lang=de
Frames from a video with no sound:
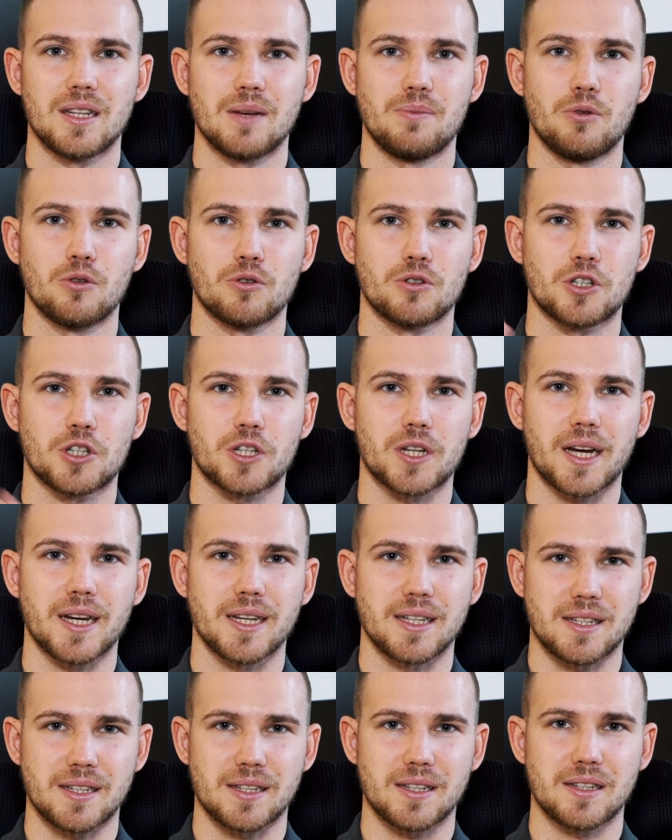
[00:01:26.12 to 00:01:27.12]
der Punkt
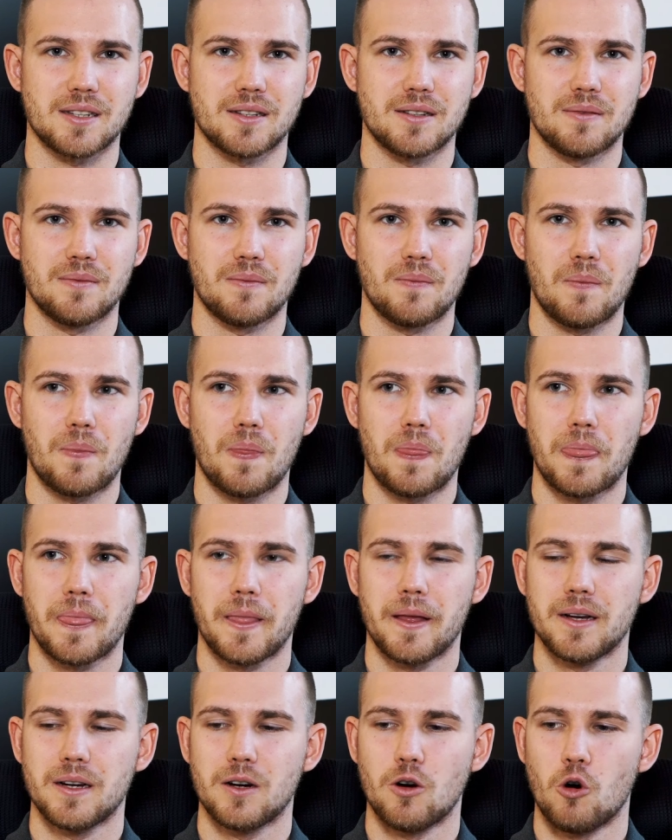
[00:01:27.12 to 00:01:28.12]
Stress,
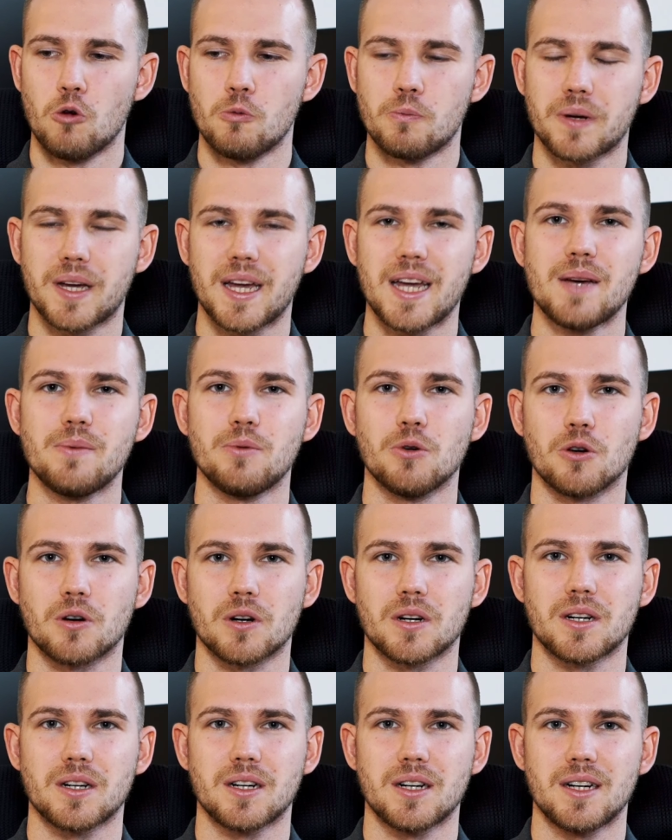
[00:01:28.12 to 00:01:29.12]

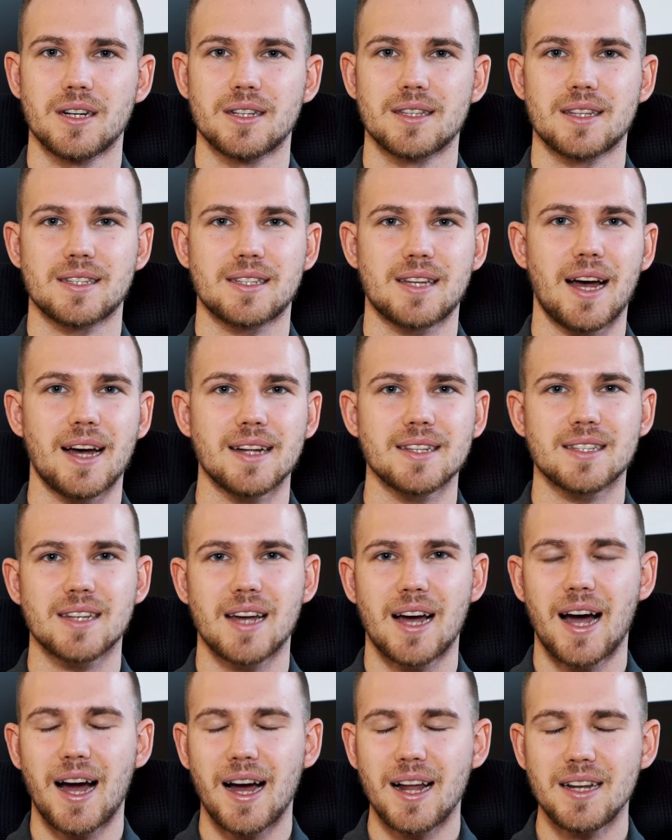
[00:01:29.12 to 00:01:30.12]
Umgebung. Das hat
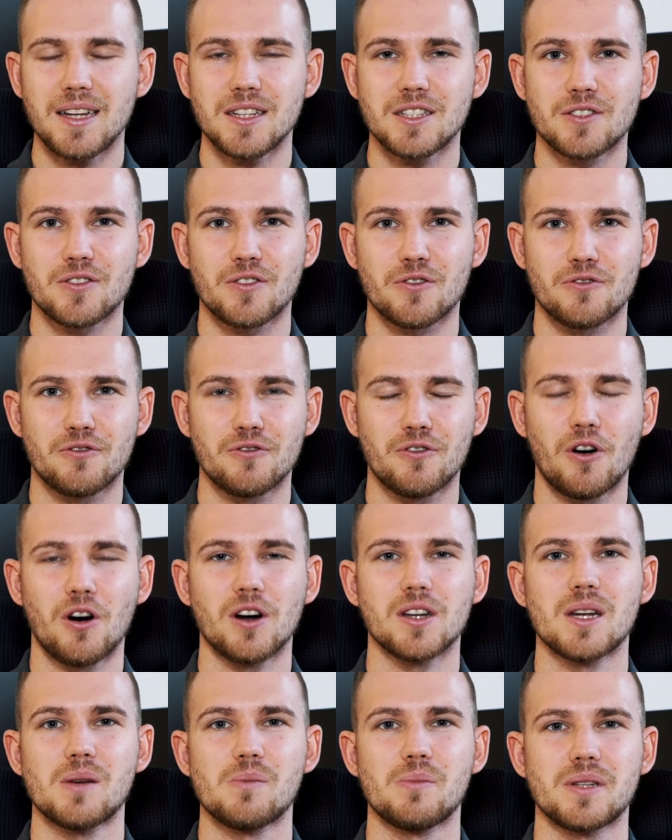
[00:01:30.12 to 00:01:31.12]
alles von
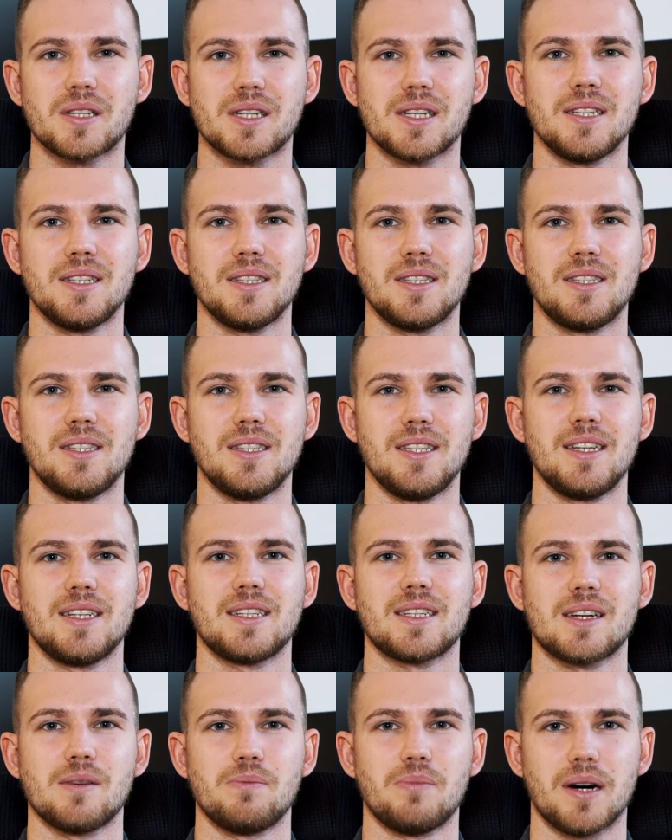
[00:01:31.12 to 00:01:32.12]
vorne bis hinten
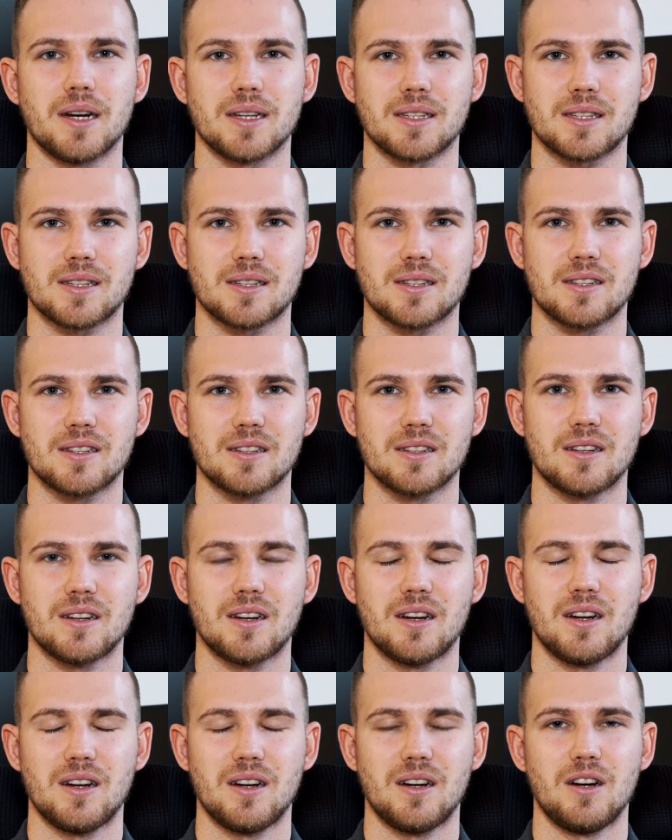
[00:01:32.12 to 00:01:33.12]
nicht gepasst.
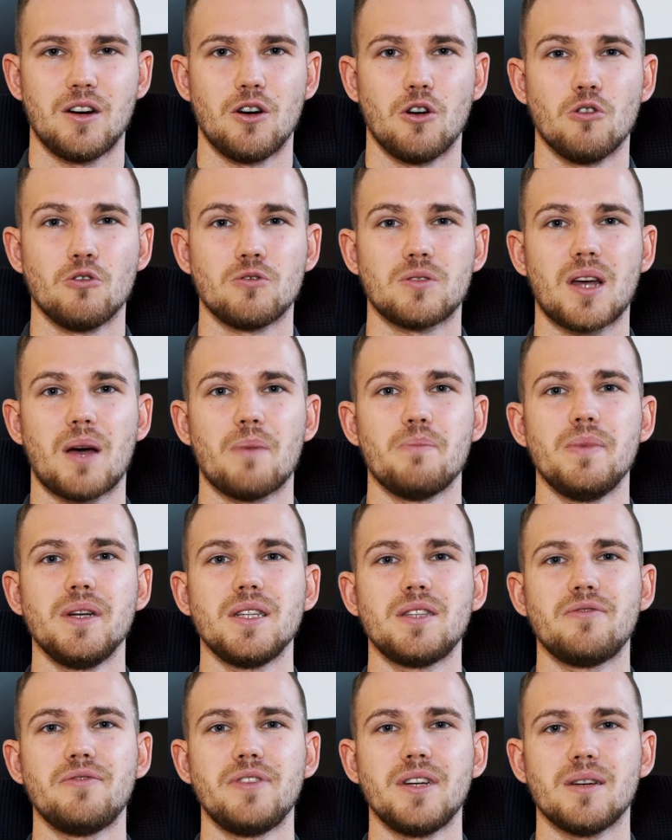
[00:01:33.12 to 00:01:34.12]
Und
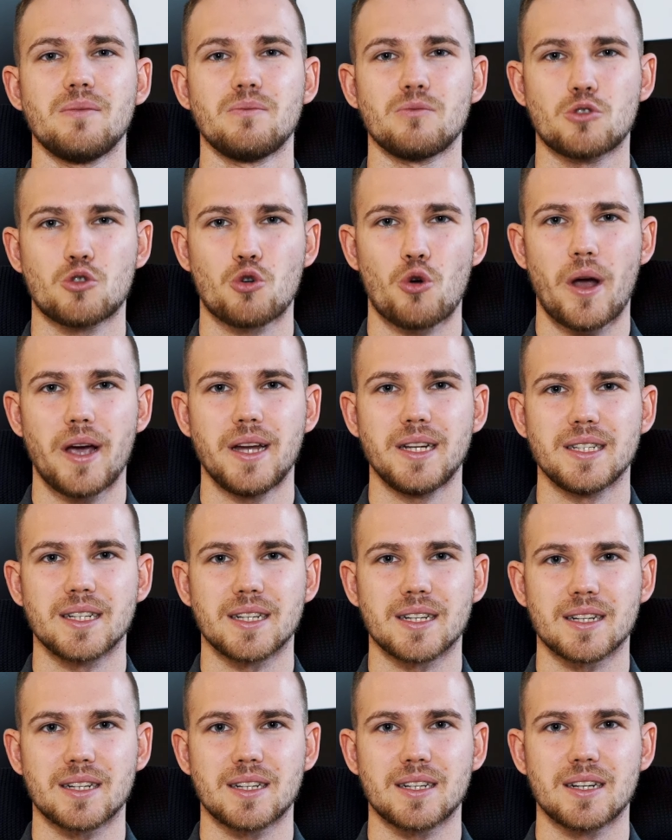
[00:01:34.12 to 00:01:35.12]
damit wir im
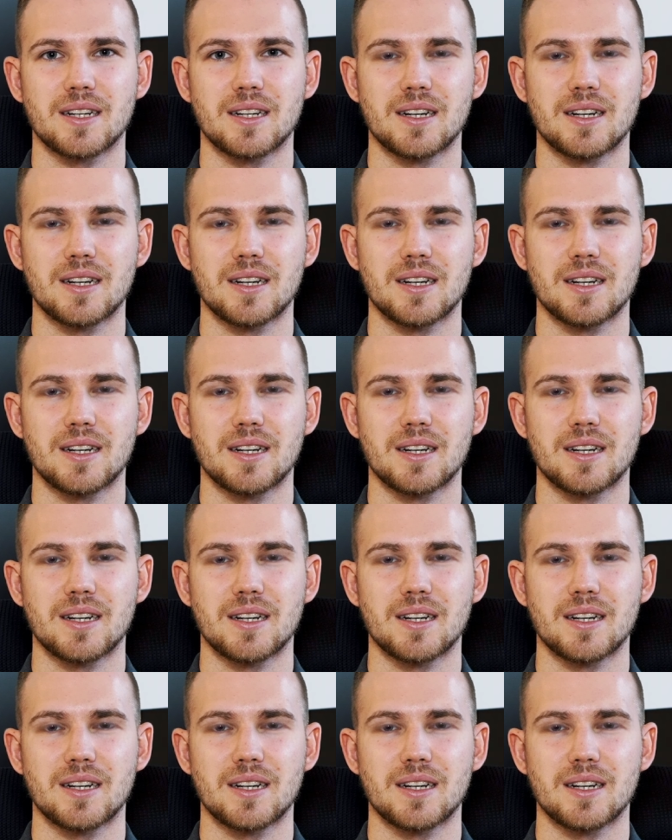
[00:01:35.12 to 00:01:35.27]
Trading